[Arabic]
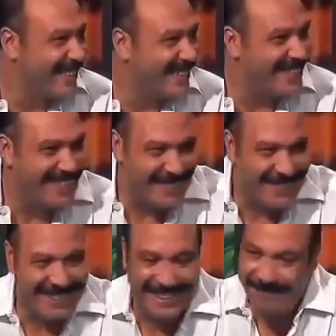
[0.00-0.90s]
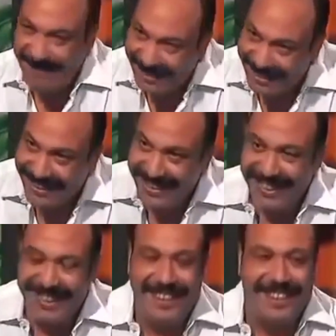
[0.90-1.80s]
دكتور نفسي جميل
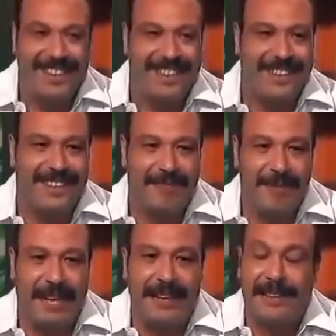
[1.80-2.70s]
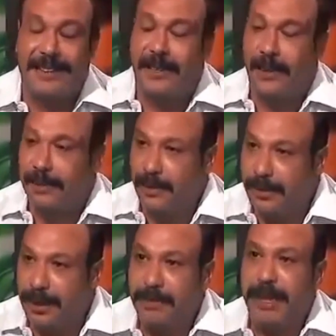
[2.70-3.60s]
آه، بيعالج
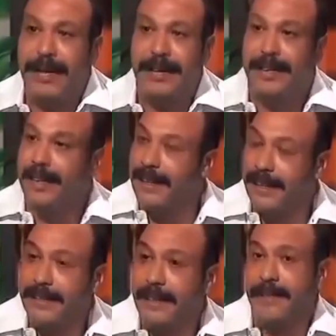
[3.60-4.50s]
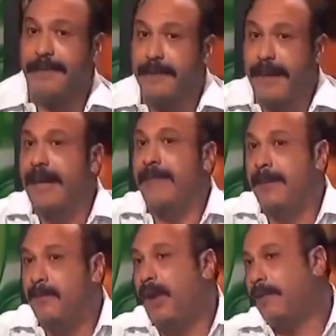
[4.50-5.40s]
التوتر ده وبيعالج القلق ده ففي آه. معايا
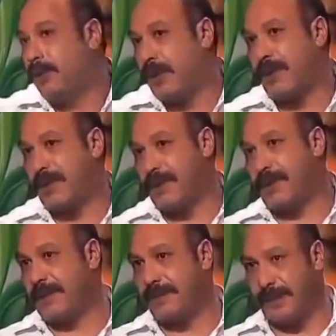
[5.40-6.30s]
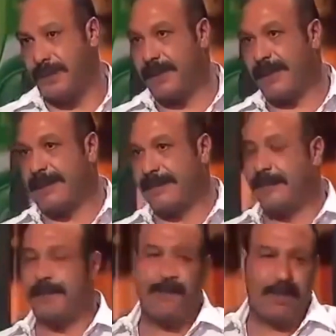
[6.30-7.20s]
مجموعه متخصصه من
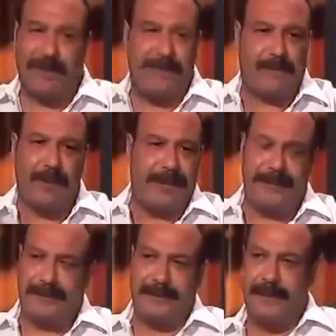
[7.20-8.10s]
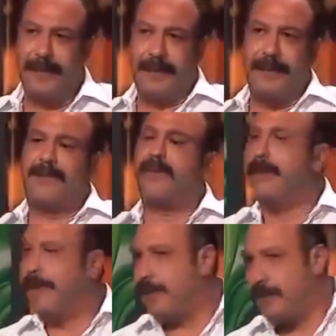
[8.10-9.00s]
الدكاتره بتمشي معايا في كل حته في
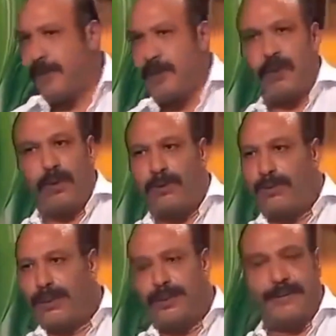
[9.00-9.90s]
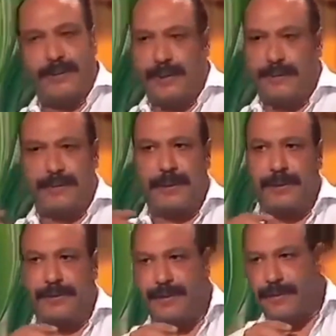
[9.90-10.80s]
كل بلاتو بروحه في في
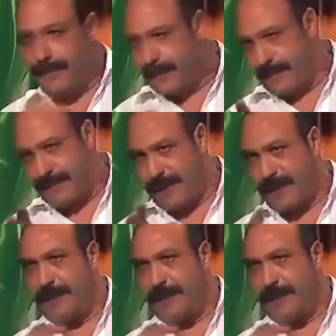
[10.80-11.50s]
في, في طب انت